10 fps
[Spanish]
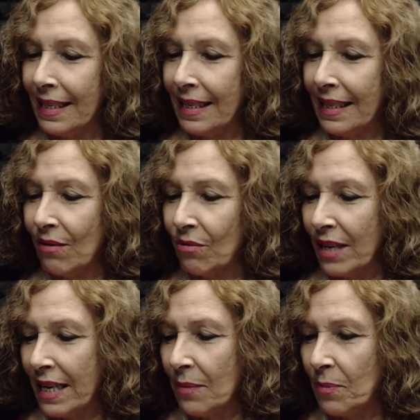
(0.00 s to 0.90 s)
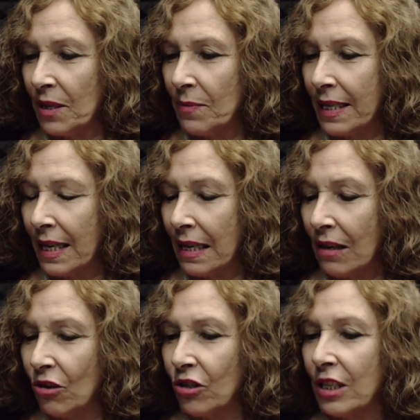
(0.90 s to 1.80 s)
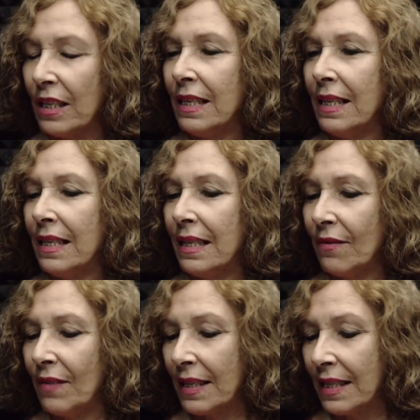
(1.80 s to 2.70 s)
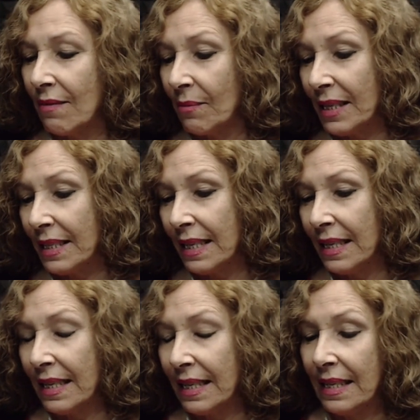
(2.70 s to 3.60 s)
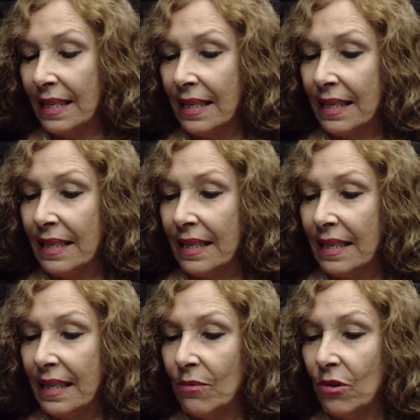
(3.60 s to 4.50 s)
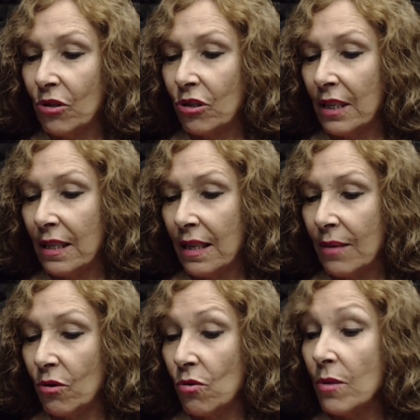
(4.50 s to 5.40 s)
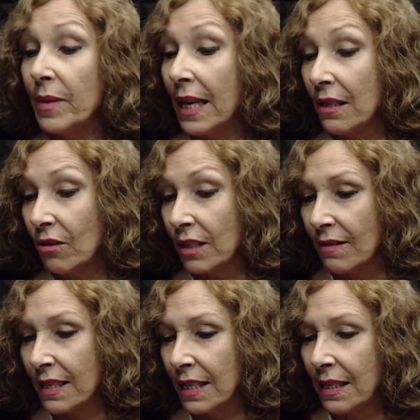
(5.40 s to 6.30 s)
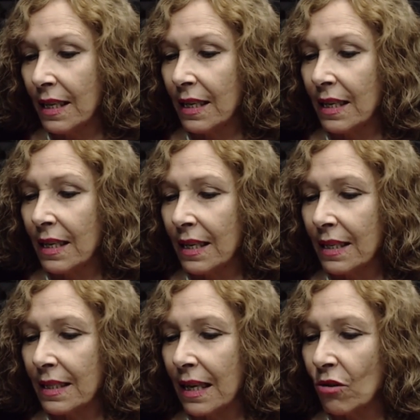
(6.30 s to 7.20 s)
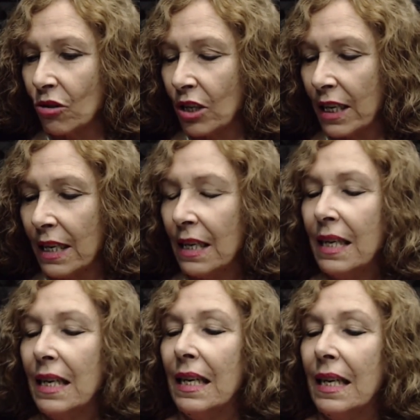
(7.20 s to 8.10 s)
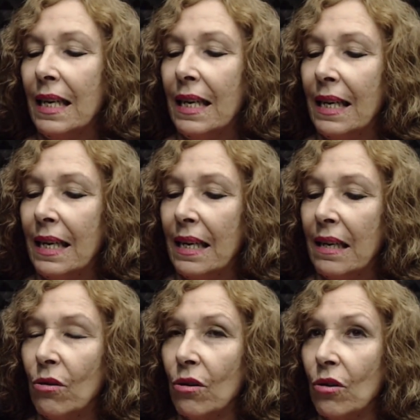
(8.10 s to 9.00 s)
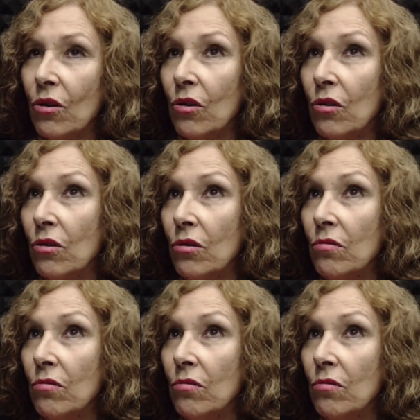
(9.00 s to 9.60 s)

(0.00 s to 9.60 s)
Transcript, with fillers: eh, a ustedes por invitarnos y efectivamente eh, hemos, estamos culminando esta visita a San José eh, con,